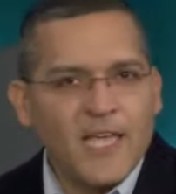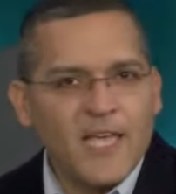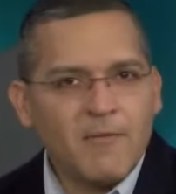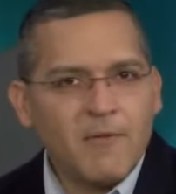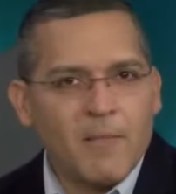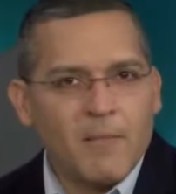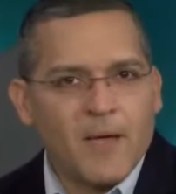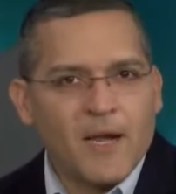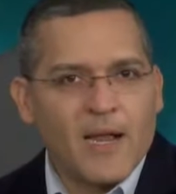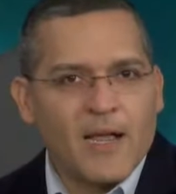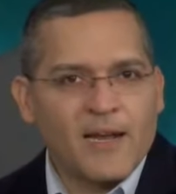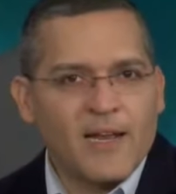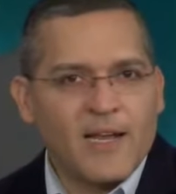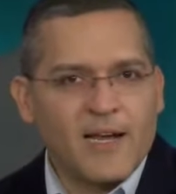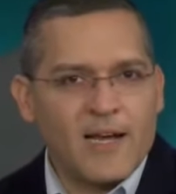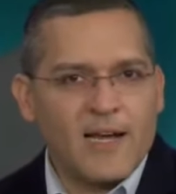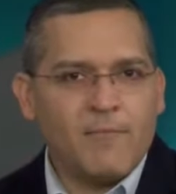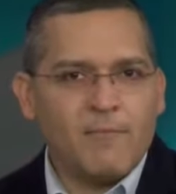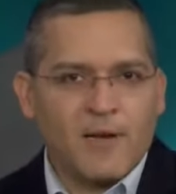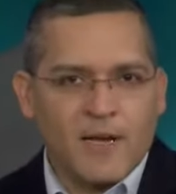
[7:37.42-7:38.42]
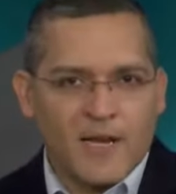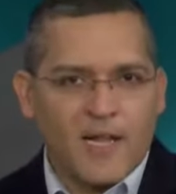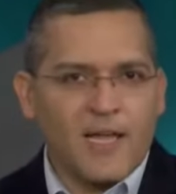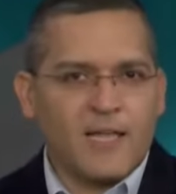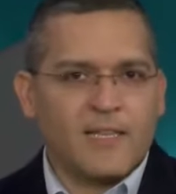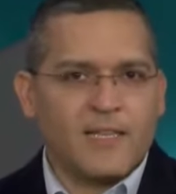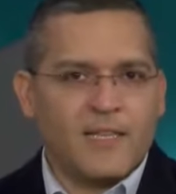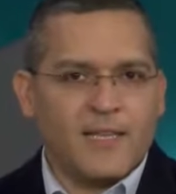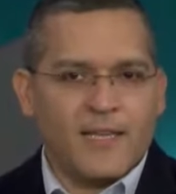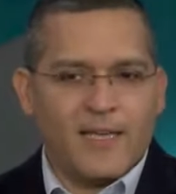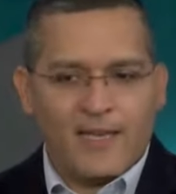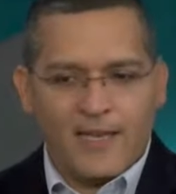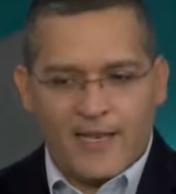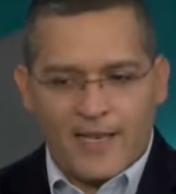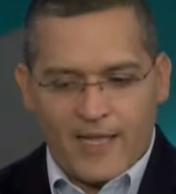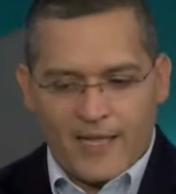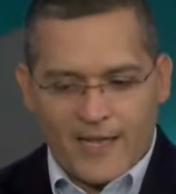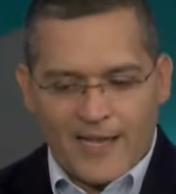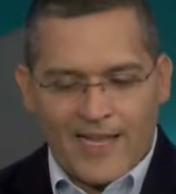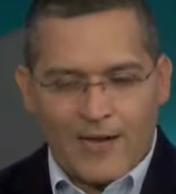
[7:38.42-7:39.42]
iba para aclarar ¿verdad? Este,
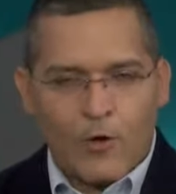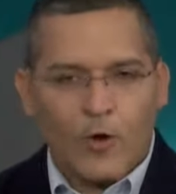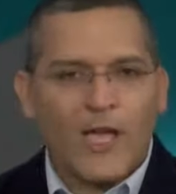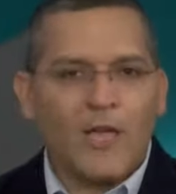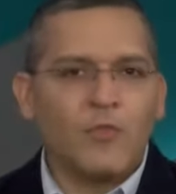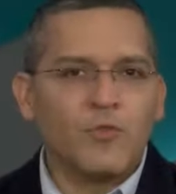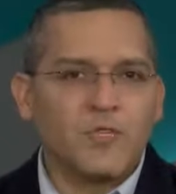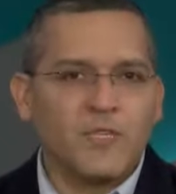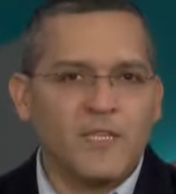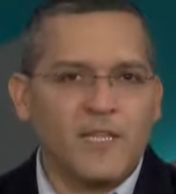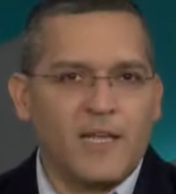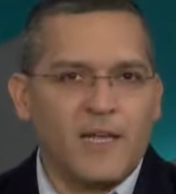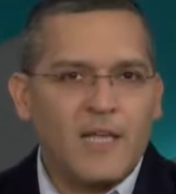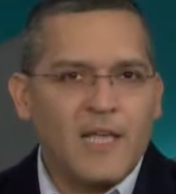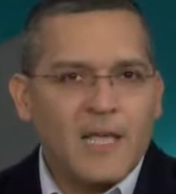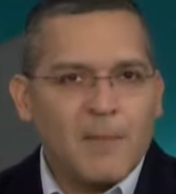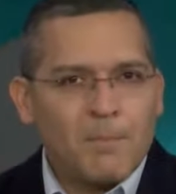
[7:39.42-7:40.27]
la, no caducidad,